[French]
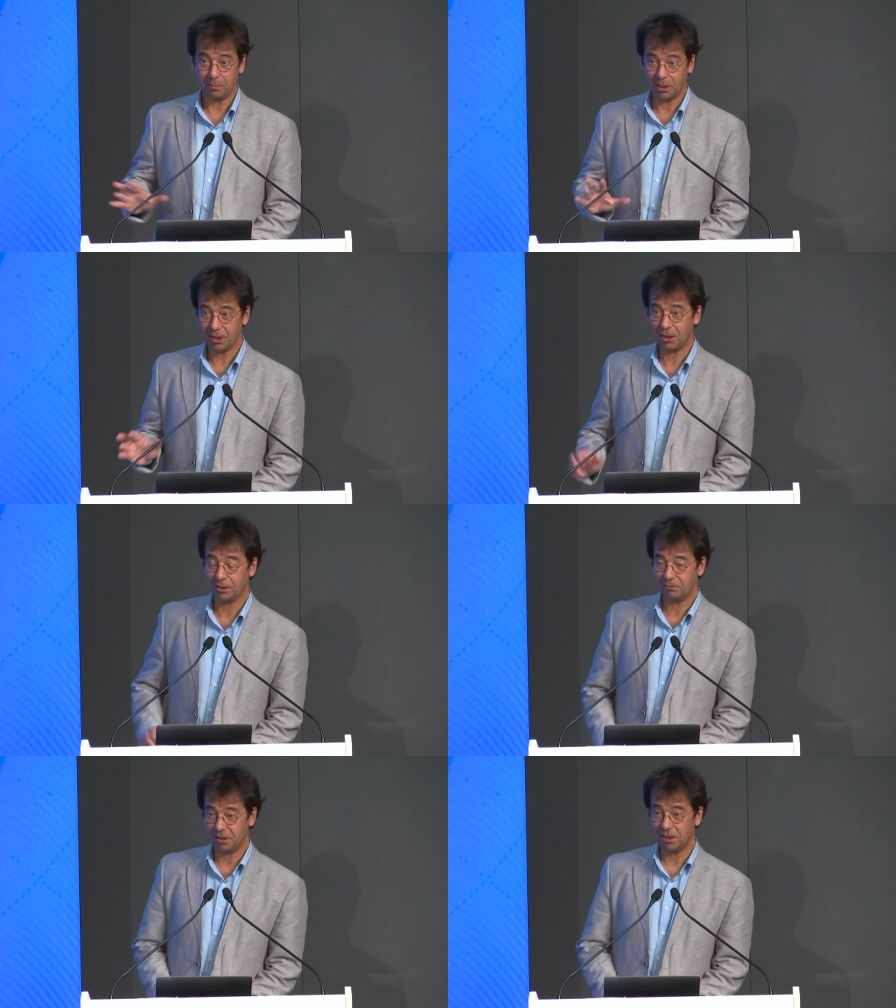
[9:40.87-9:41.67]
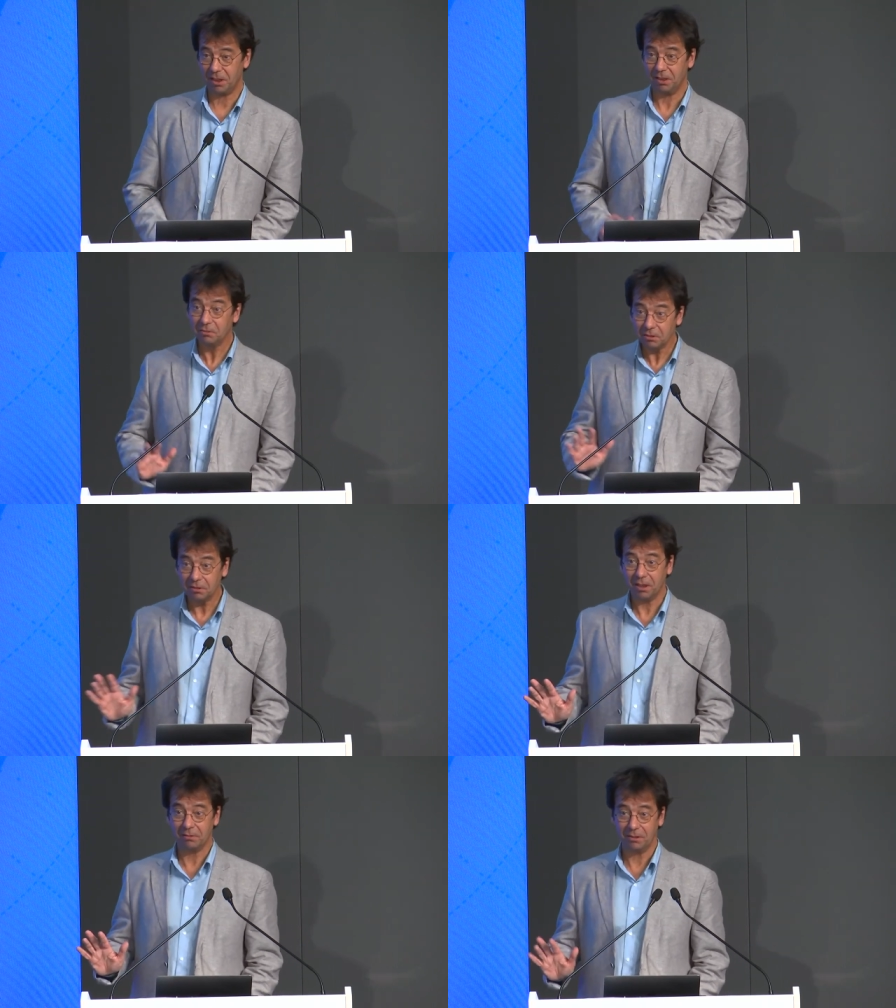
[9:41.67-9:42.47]
Il y aura seulement des
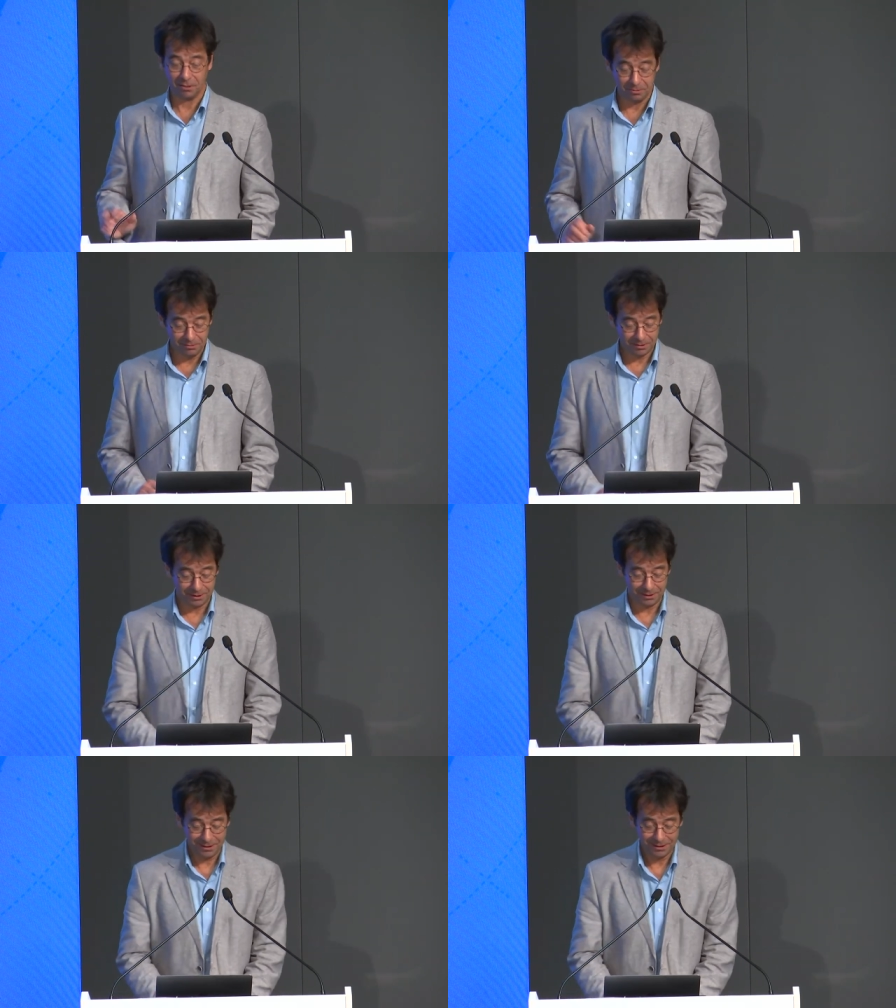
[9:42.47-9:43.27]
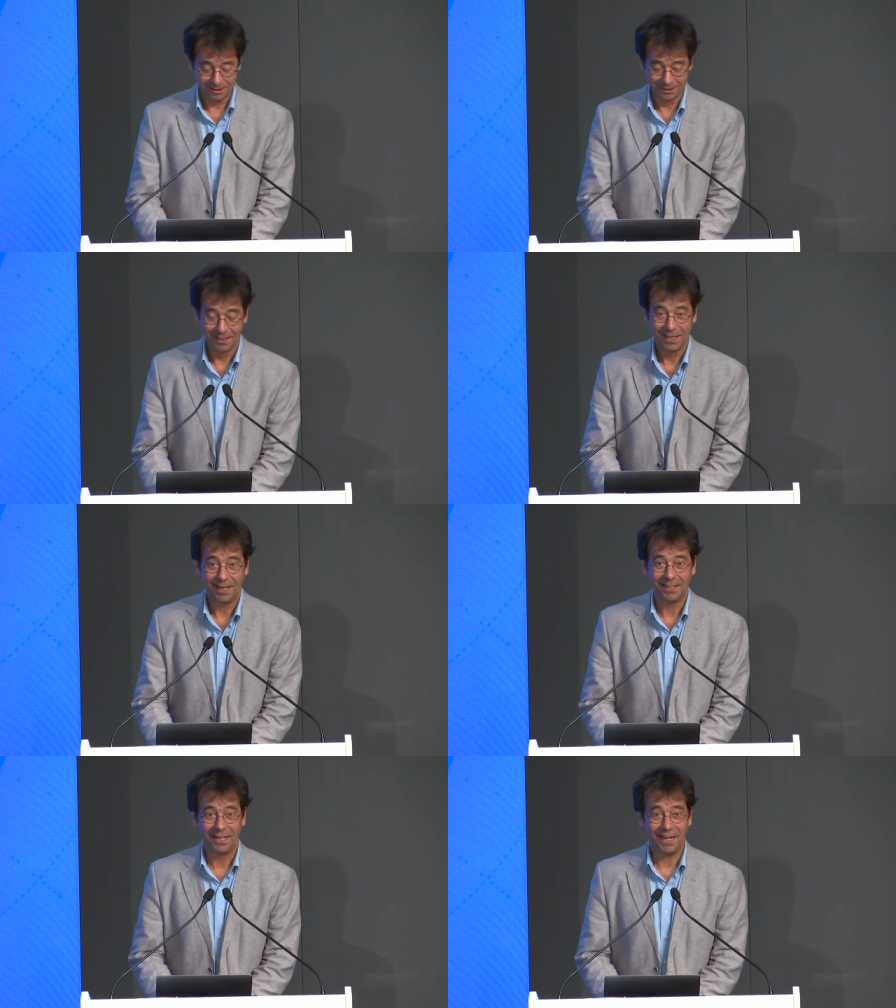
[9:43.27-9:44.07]
changements. Il y aura un changement de directeur
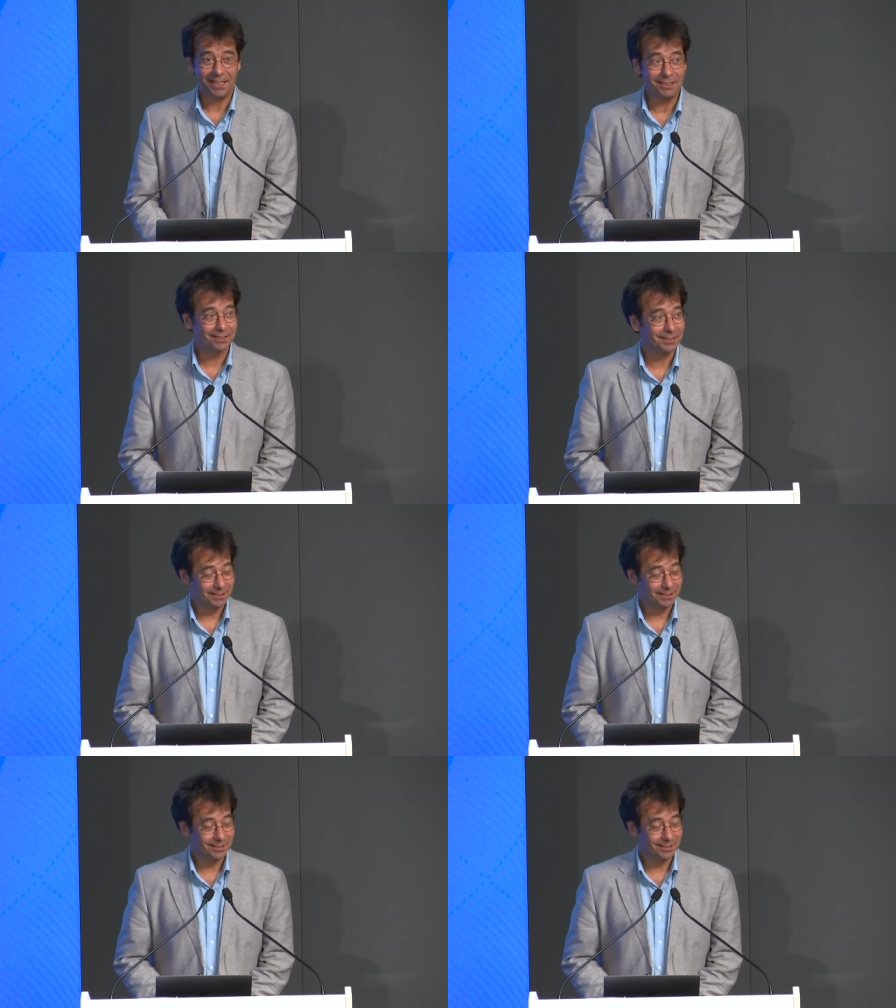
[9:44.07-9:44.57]
exécutif.